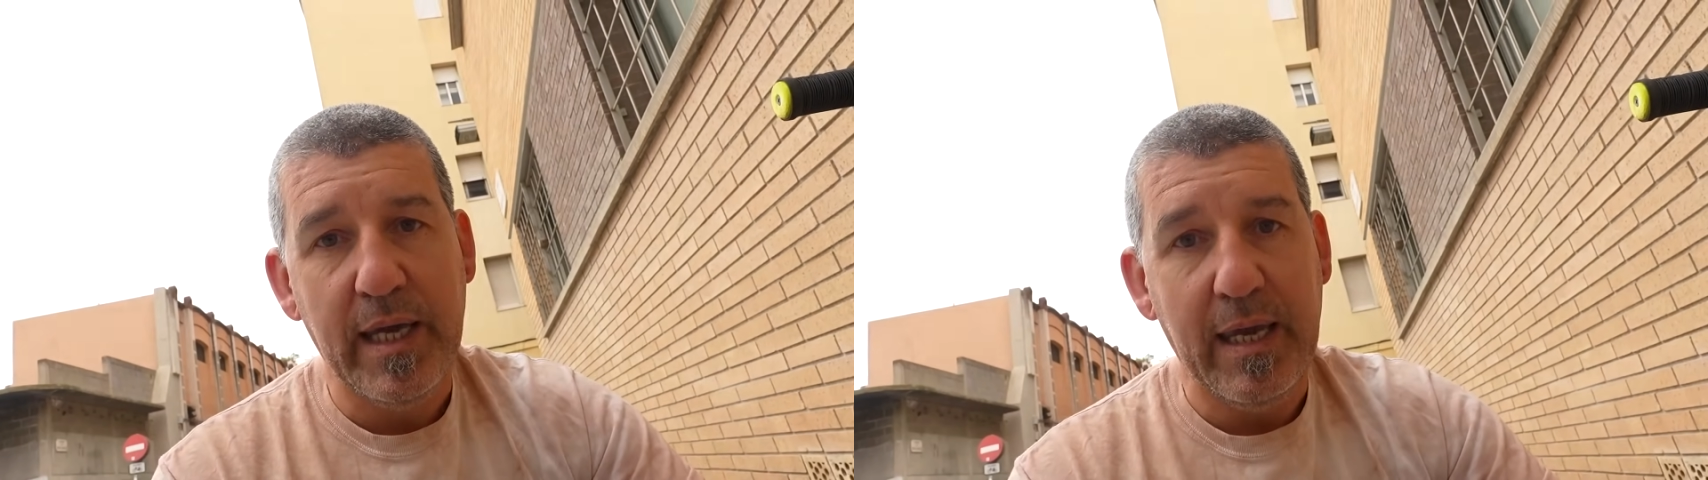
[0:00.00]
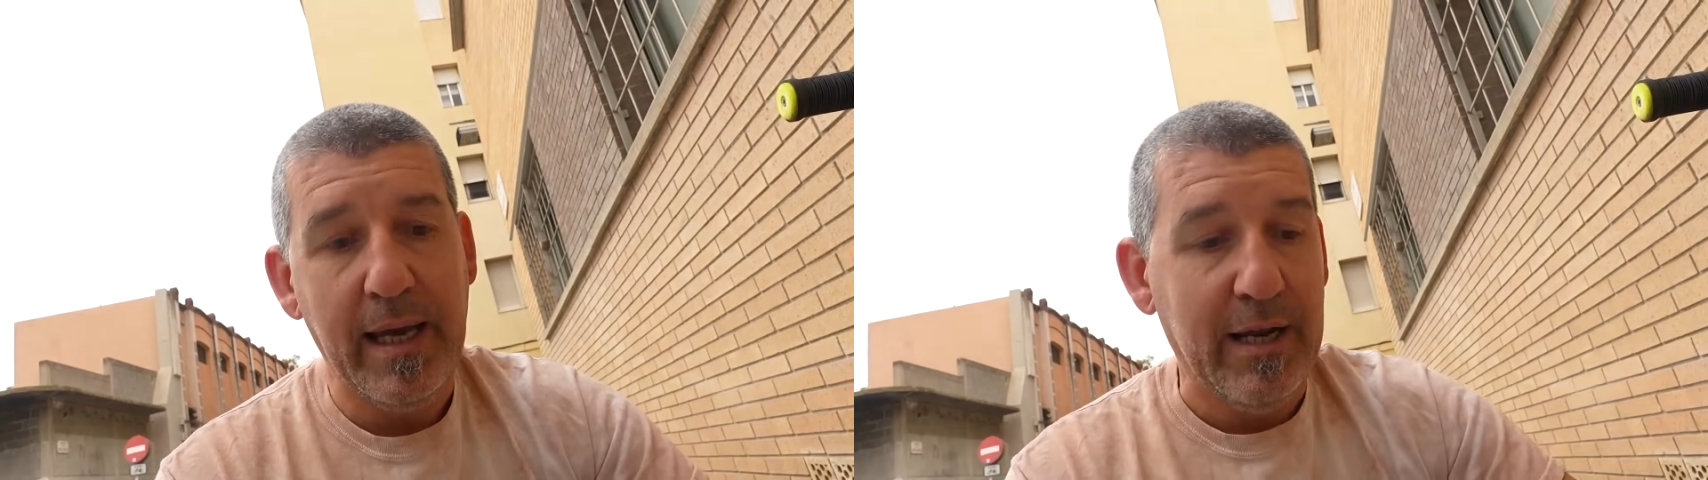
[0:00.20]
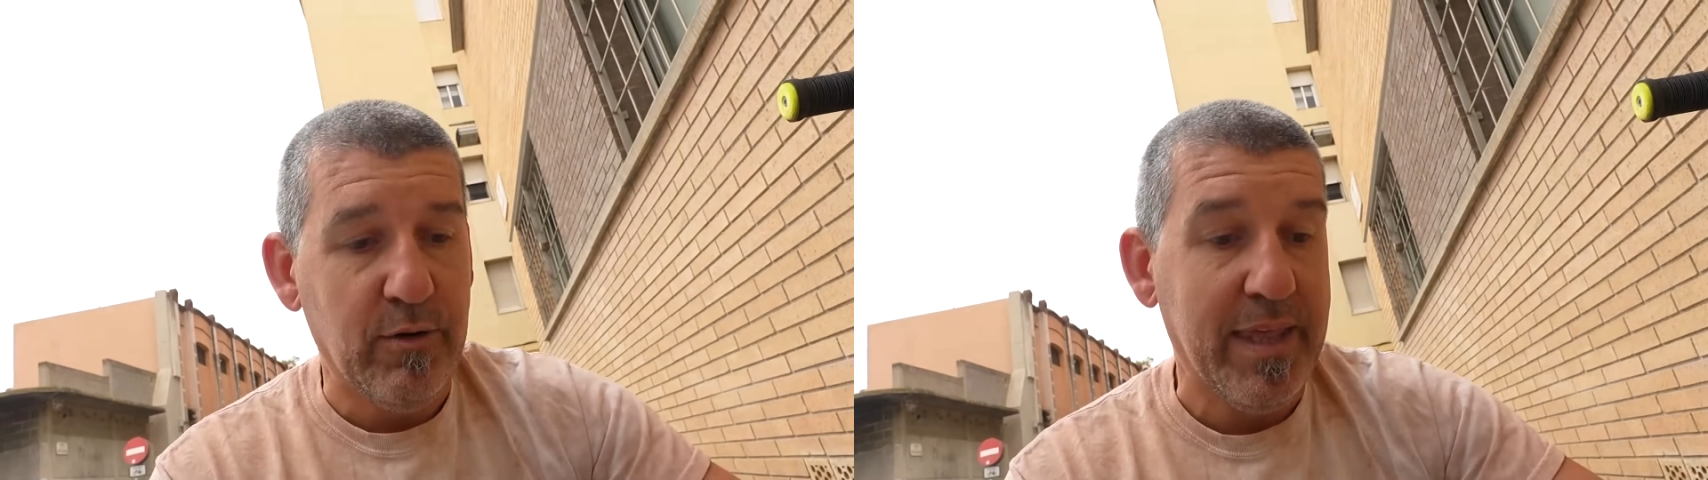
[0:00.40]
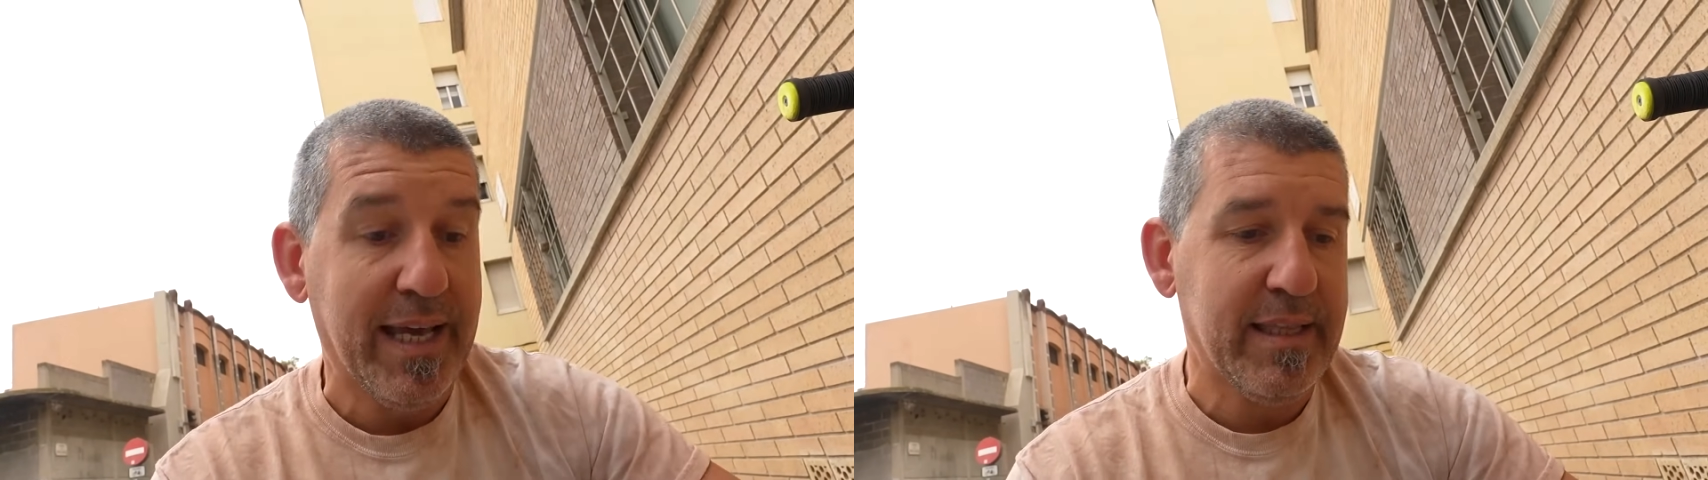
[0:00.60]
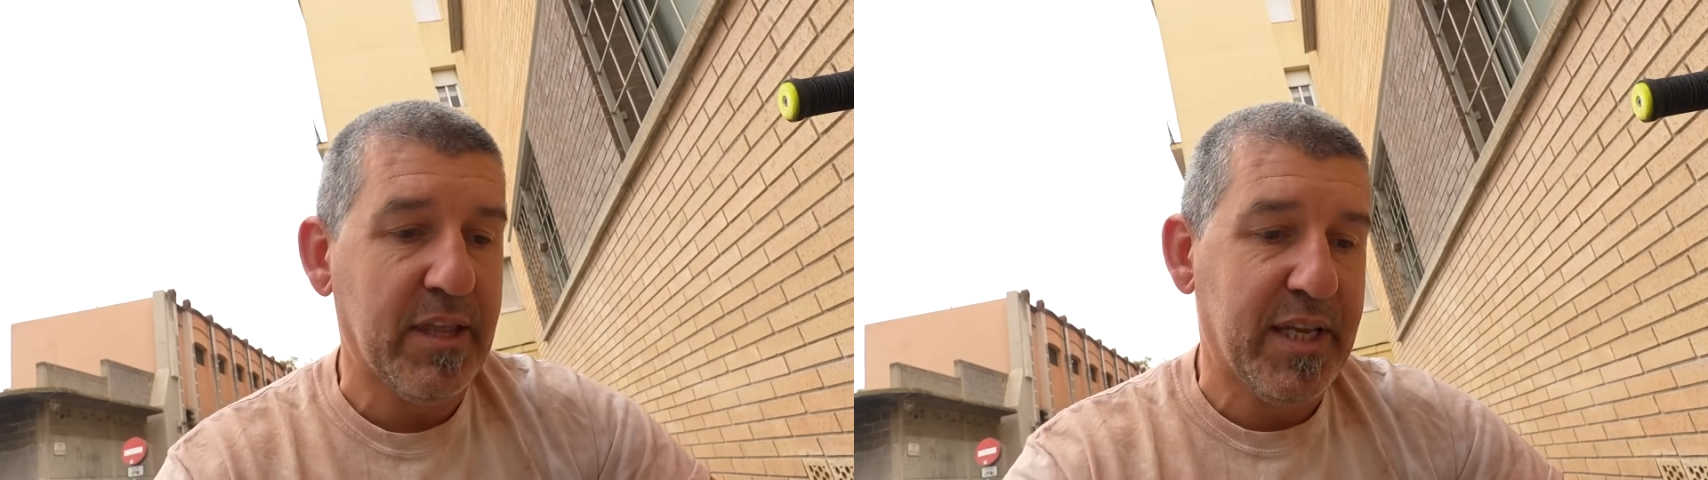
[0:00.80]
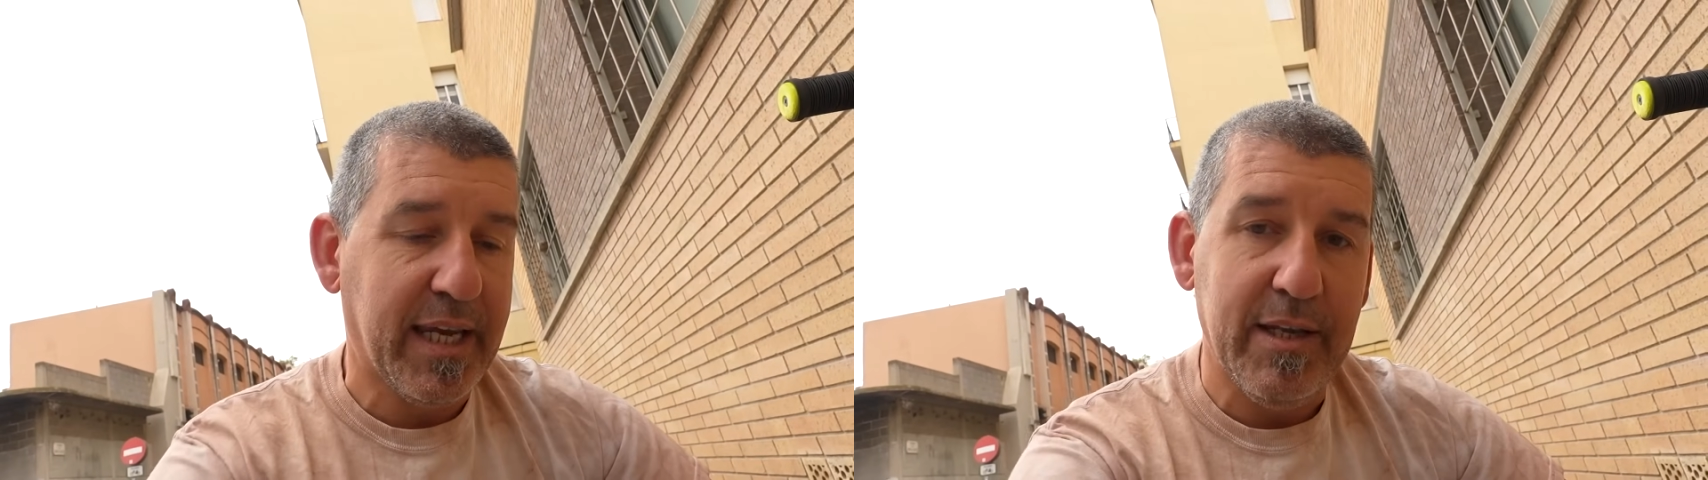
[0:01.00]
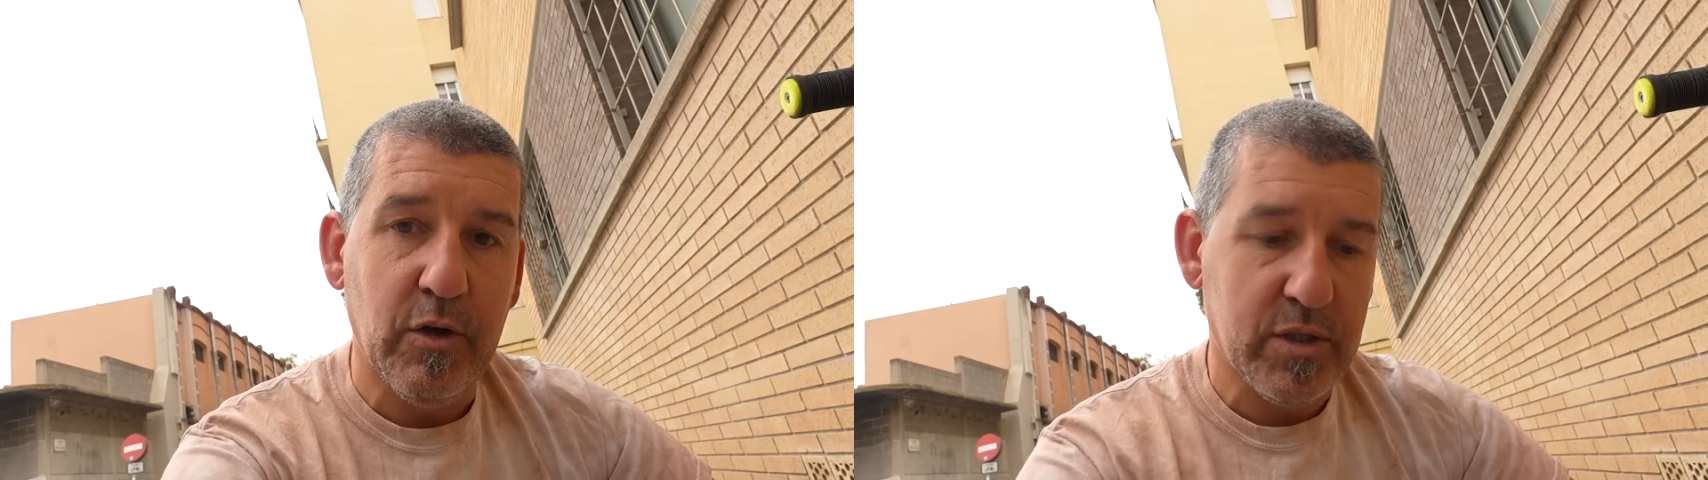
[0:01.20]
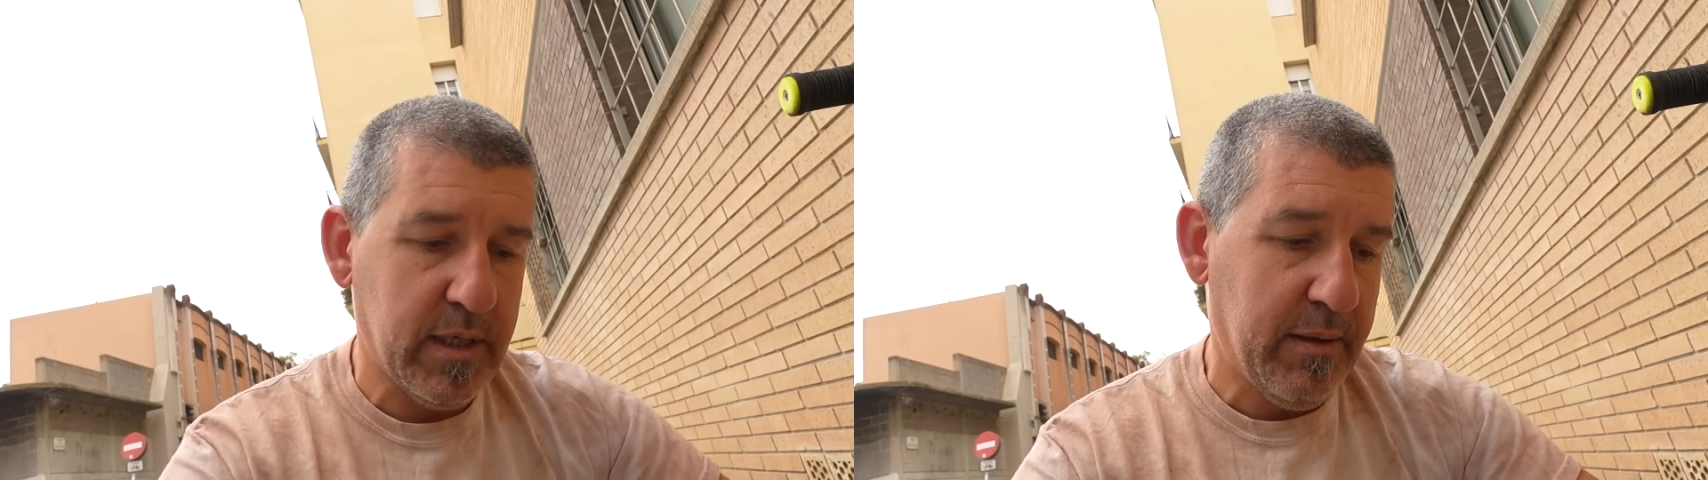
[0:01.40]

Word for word: eh, a la hora de, hacer giros